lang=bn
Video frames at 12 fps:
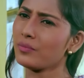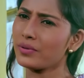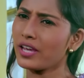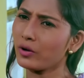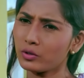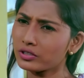কি বিয়ে
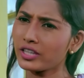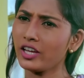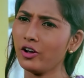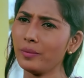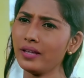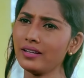করতেই
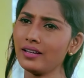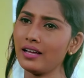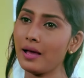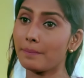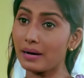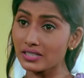হবে
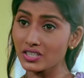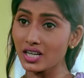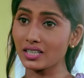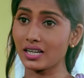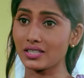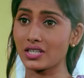
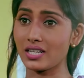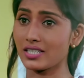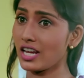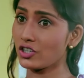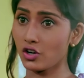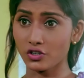বাচ্চা কাচ্চা নিয়ে
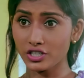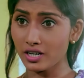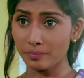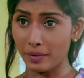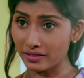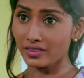সংসার
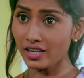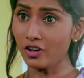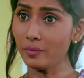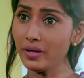পাততেই